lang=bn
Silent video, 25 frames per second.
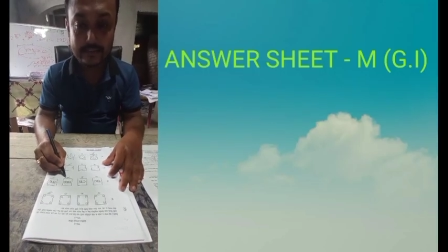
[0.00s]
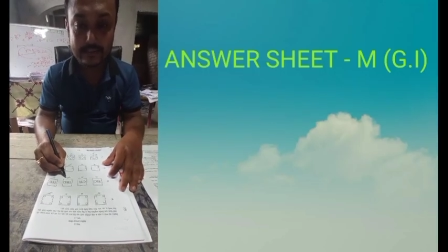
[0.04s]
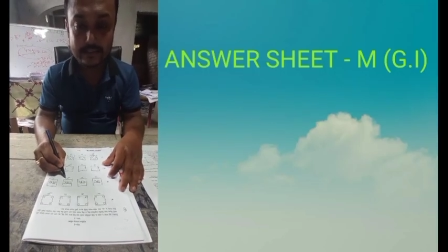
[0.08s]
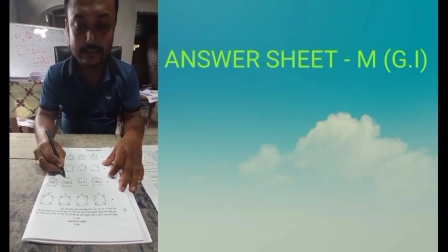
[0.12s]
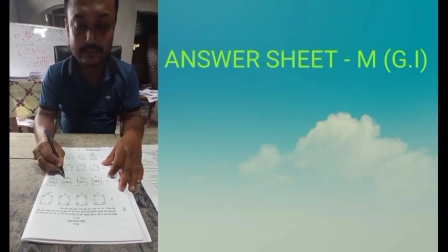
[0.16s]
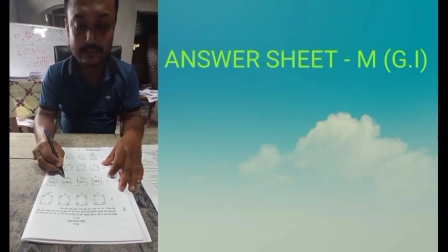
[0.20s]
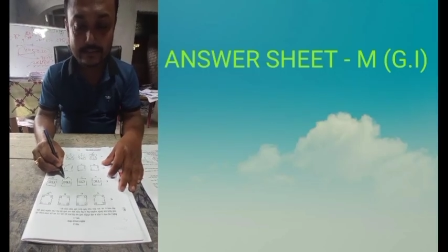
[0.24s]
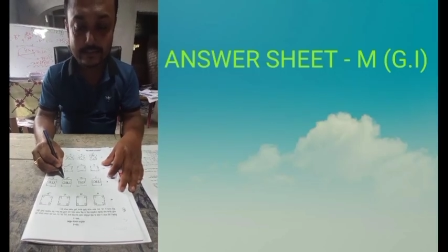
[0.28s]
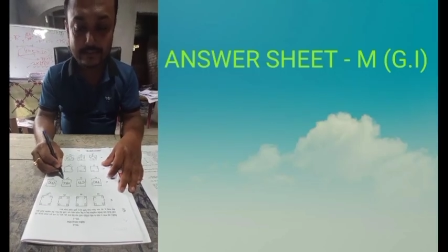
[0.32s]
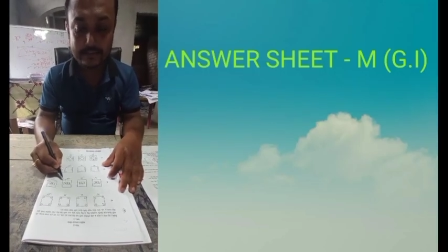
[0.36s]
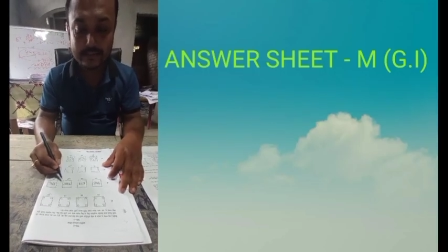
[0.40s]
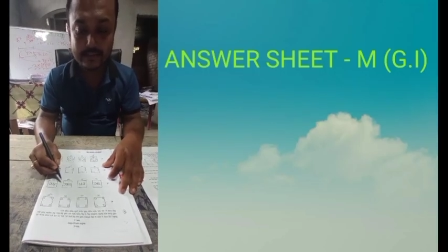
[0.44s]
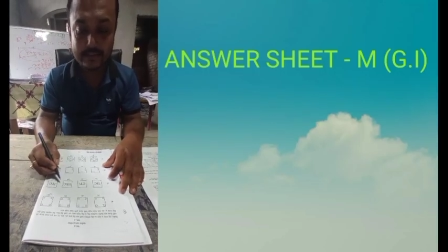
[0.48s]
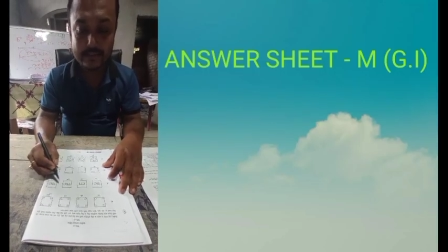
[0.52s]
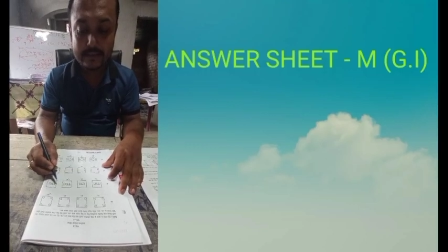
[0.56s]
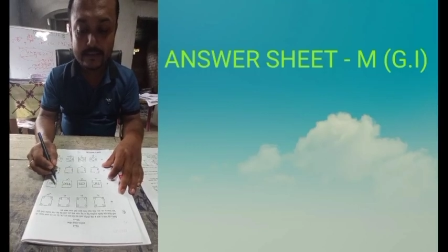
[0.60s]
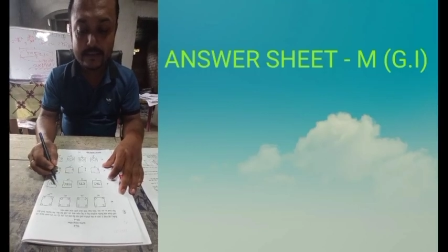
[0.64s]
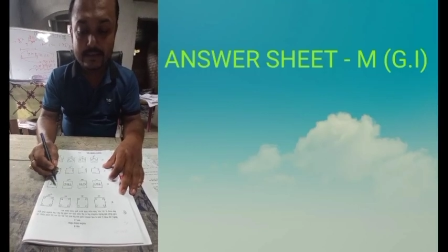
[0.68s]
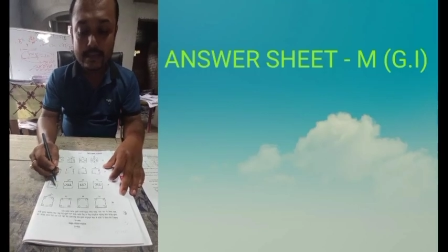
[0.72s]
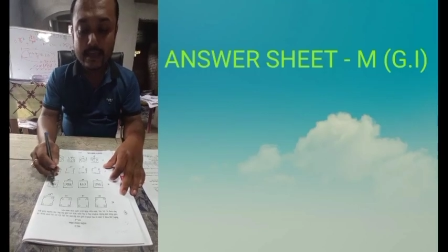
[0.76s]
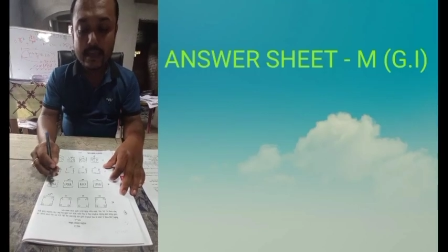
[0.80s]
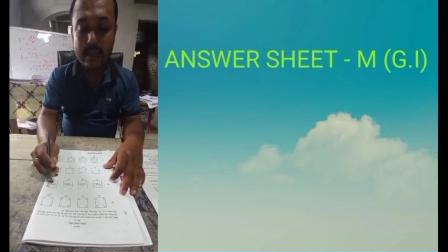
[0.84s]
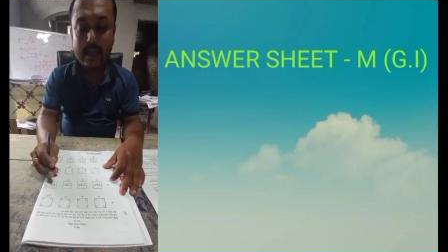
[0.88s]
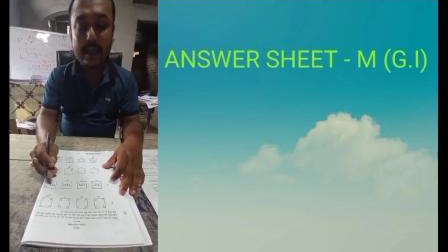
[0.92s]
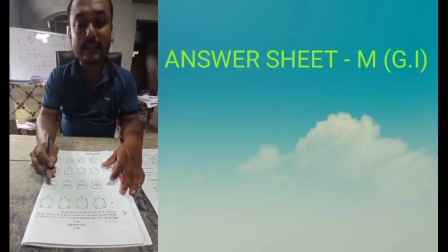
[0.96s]
আসতেছে
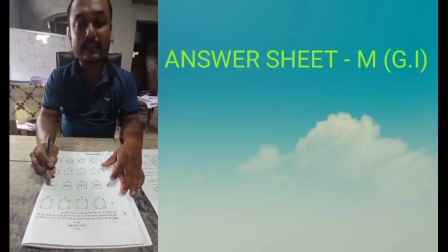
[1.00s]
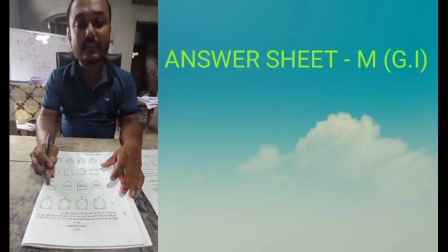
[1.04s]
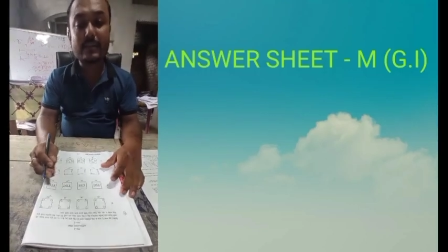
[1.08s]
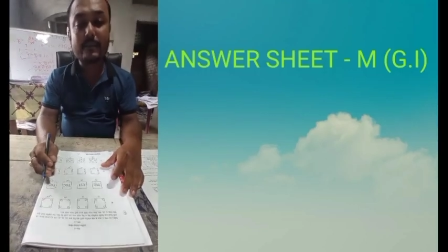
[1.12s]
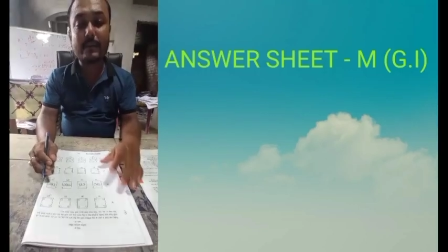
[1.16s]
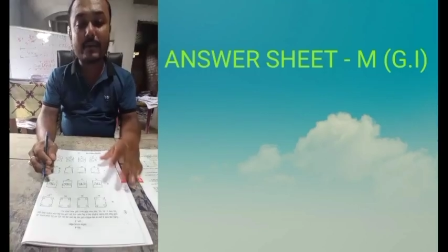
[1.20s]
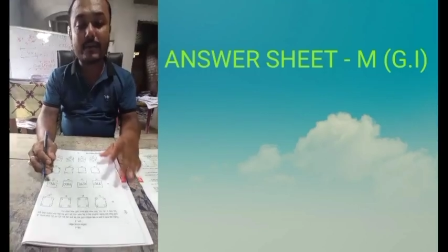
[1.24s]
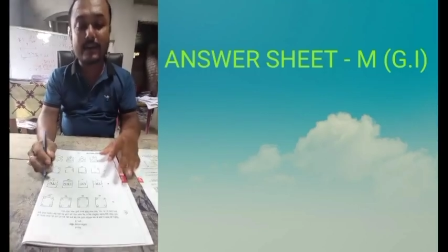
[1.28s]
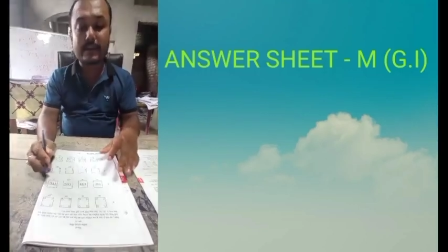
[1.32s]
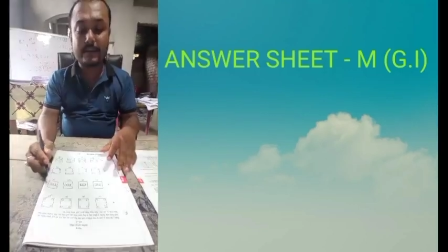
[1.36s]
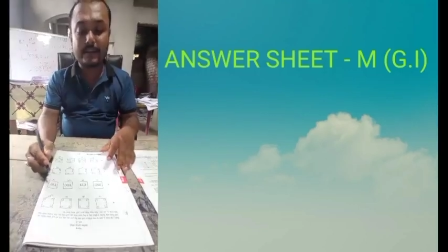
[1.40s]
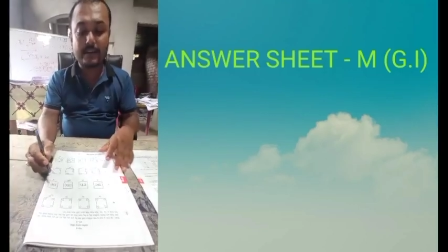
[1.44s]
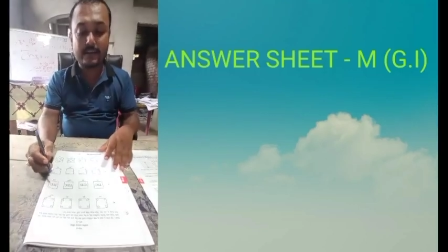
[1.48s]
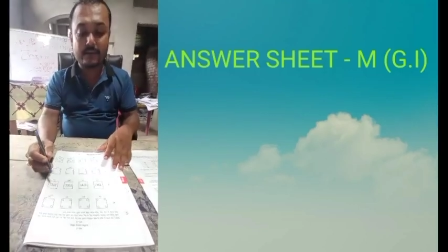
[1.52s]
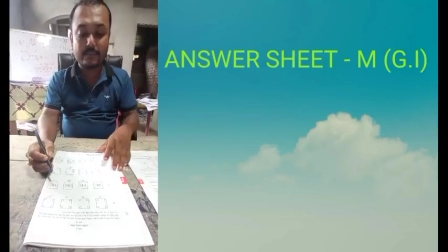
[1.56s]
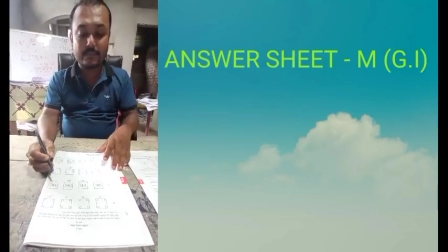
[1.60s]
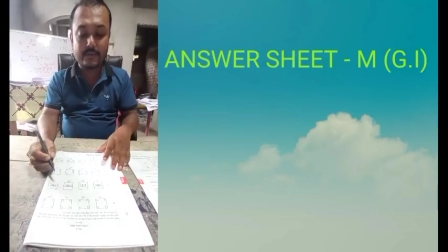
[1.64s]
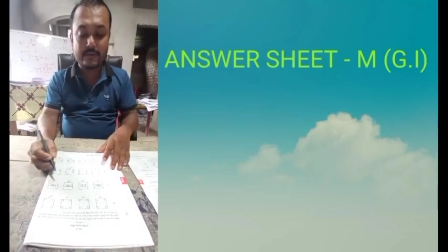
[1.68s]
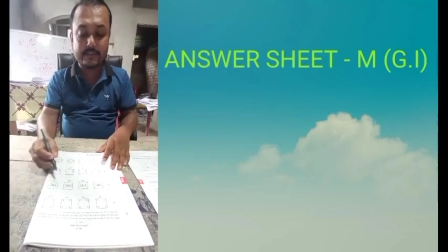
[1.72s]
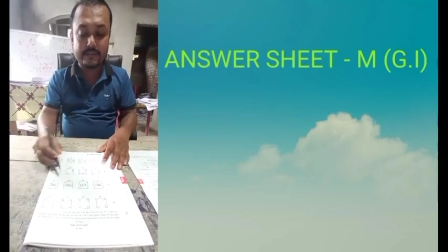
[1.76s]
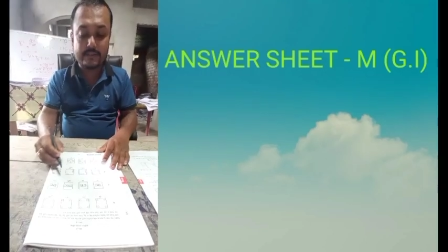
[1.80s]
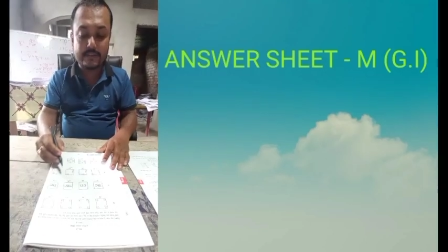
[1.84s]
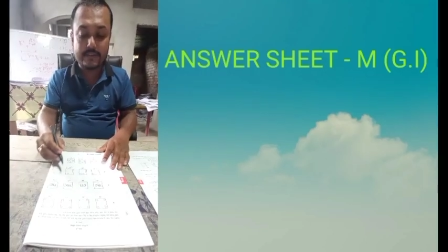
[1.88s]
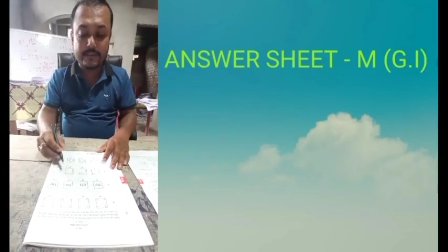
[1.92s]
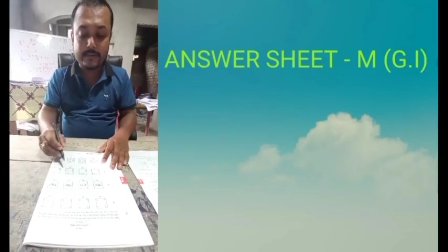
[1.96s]
একদম হান্ড্রেড
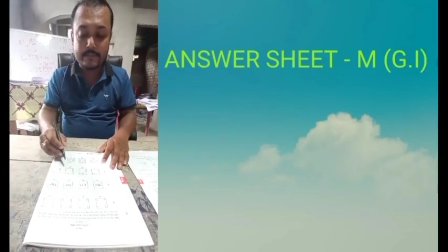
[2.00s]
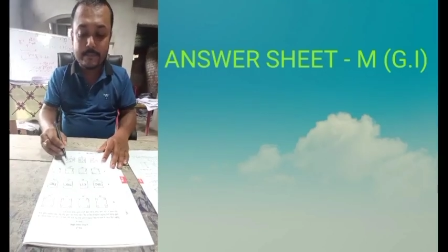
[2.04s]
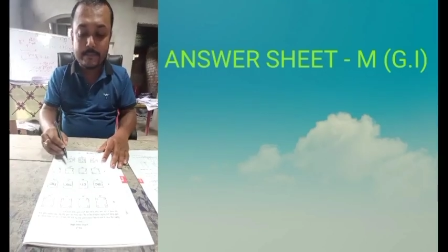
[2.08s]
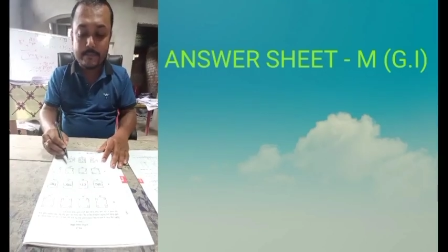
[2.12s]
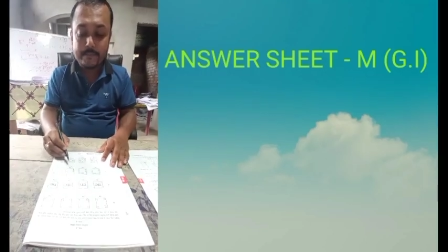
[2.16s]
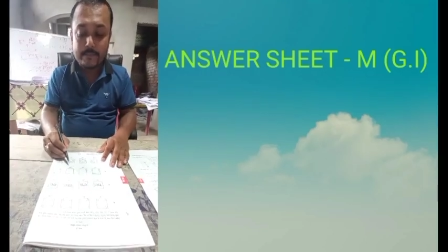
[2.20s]
পারসেন্ট